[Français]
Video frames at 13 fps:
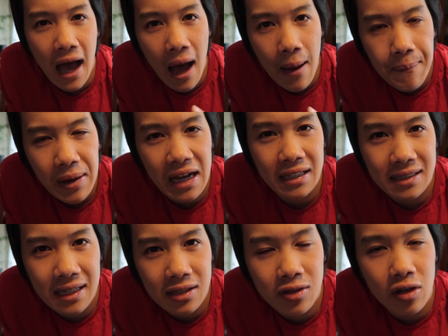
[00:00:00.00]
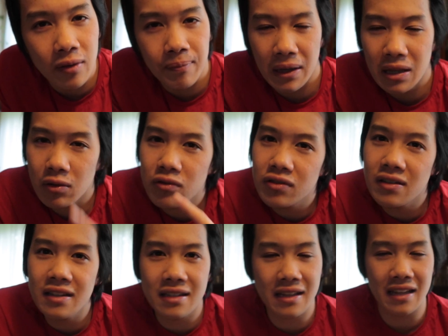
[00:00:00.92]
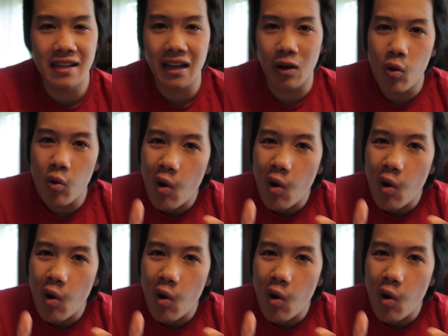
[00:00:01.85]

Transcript: après 16 heures, pas de glucides, c'est-à-dire